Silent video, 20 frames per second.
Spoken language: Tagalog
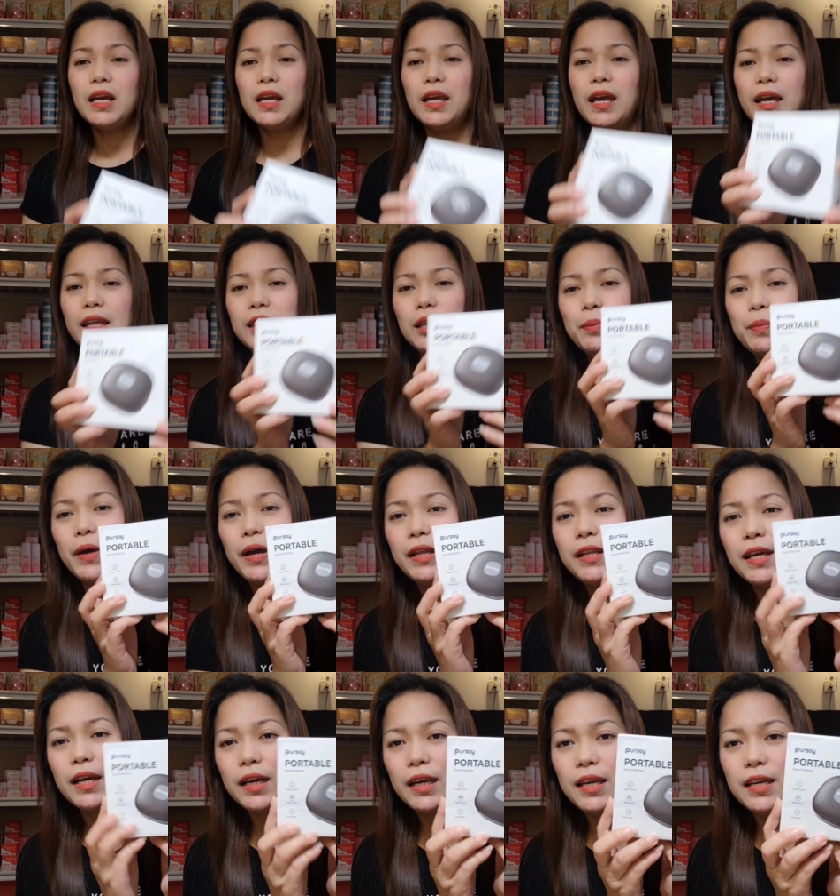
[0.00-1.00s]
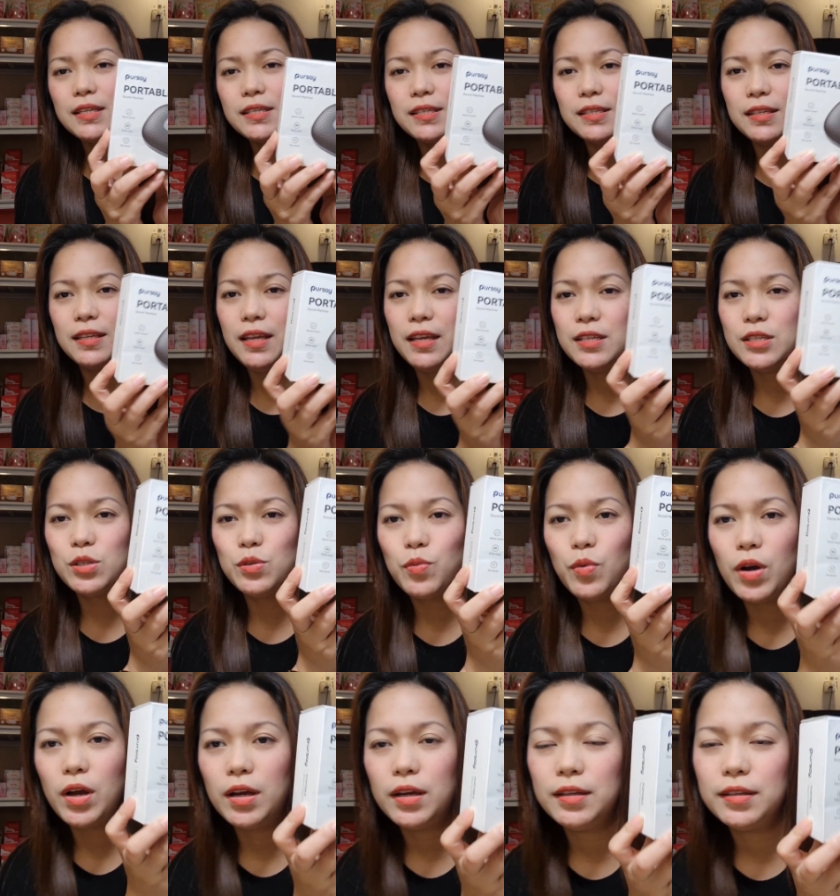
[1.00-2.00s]
Yan. The product is this
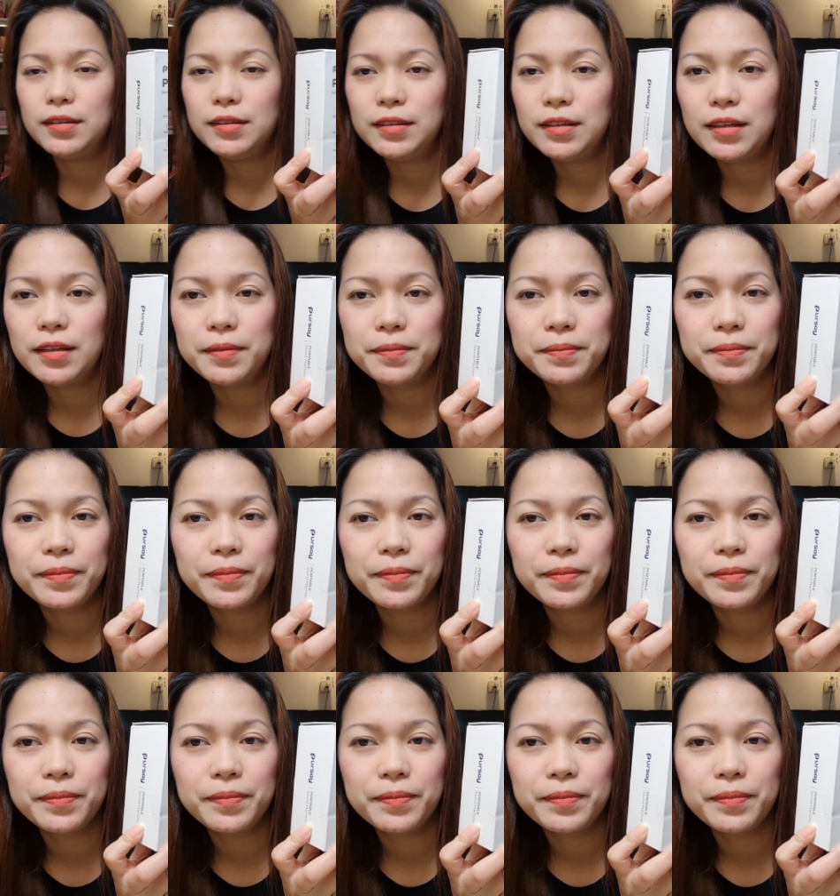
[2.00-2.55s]
one.